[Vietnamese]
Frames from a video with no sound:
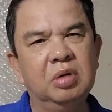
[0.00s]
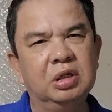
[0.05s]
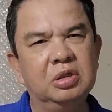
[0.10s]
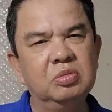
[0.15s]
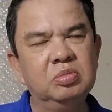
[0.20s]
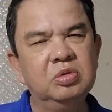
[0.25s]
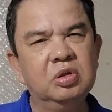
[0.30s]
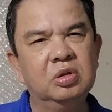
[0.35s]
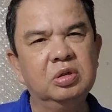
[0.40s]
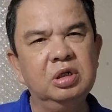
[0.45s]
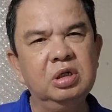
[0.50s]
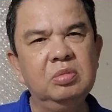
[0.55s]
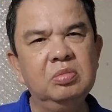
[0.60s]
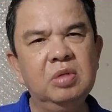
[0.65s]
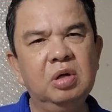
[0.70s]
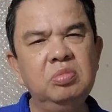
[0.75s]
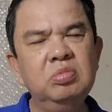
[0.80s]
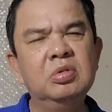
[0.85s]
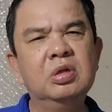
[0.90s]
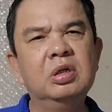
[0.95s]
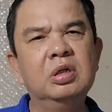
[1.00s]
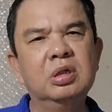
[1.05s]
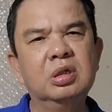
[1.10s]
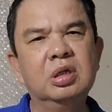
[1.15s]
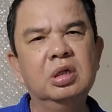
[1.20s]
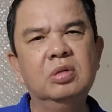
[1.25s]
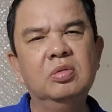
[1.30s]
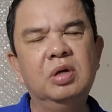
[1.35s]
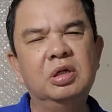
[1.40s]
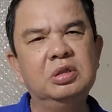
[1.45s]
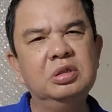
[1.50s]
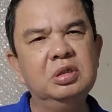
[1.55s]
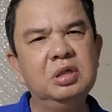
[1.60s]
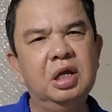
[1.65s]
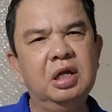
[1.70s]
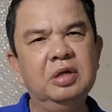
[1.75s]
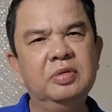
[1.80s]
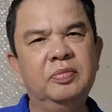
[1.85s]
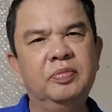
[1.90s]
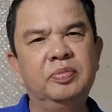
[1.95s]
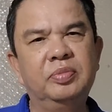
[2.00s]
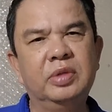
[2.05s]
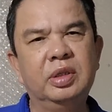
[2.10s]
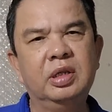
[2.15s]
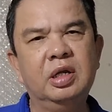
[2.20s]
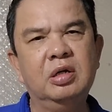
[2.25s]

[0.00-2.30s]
và chúng tôi rất mong cơ quan chức năng